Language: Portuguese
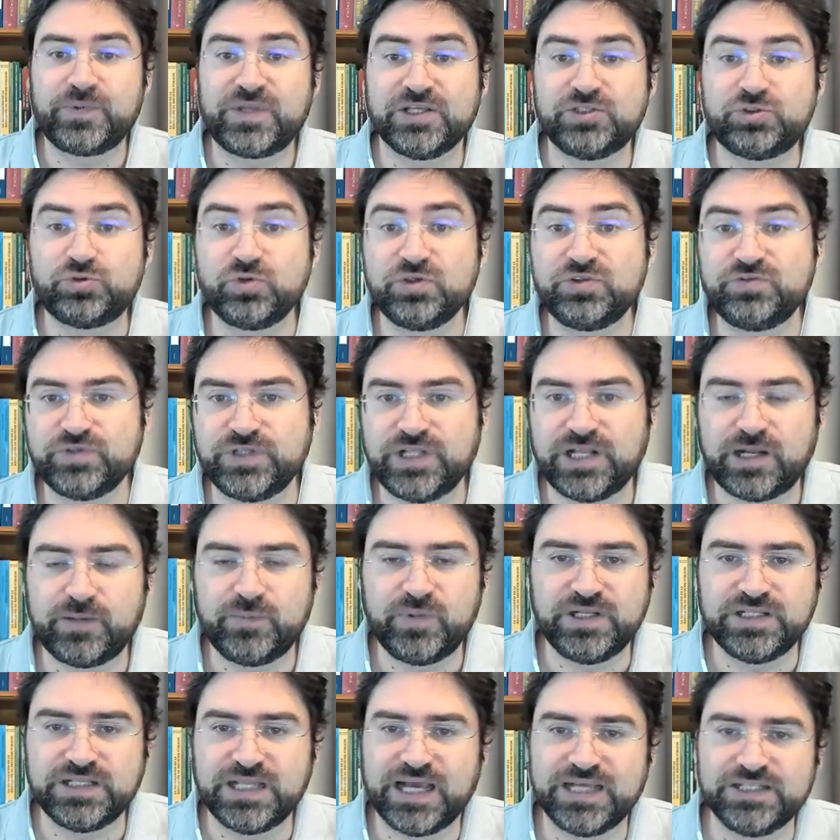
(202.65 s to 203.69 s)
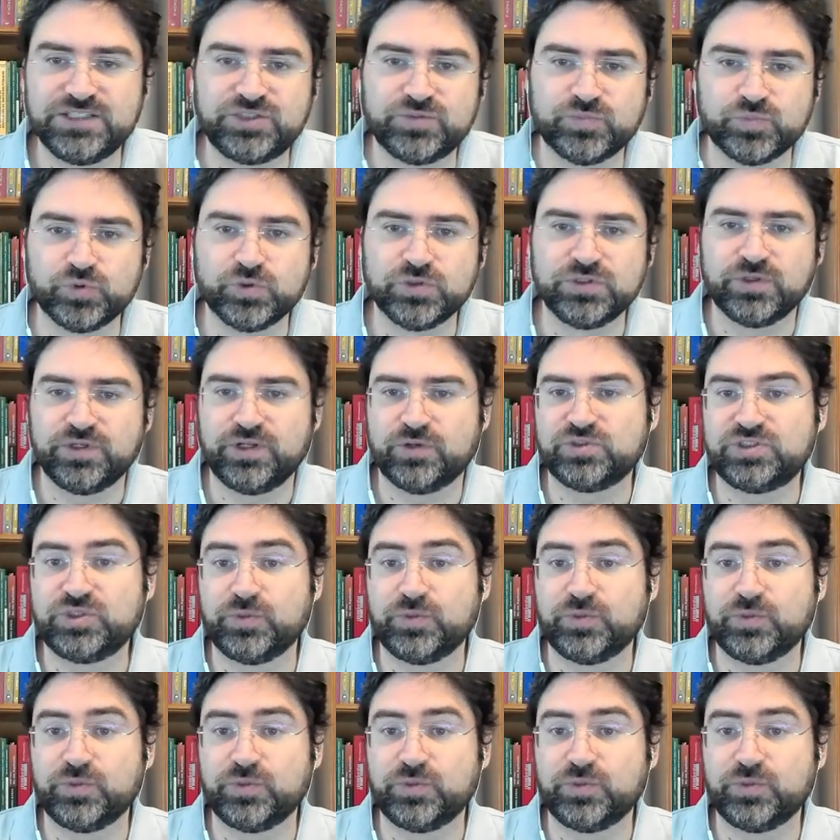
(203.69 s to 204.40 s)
Porque as suas vulnerabilidades mudam, né?